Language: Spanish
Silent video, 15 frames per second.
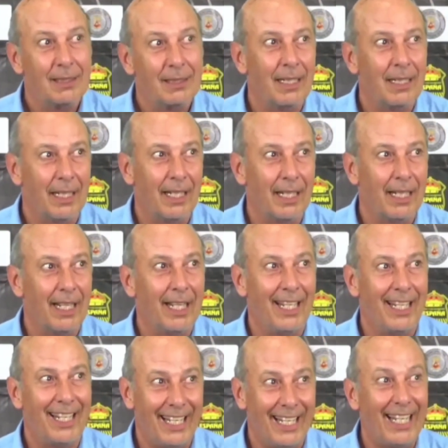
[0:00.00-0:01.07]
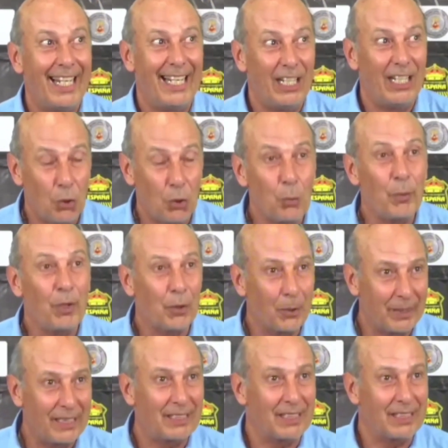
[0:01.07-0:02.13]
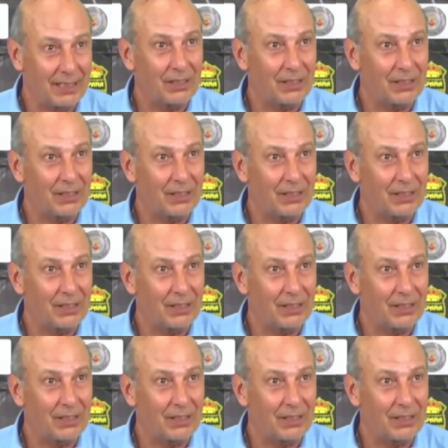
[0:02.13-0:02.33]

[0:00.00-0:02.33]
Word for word: eh, el, número a veces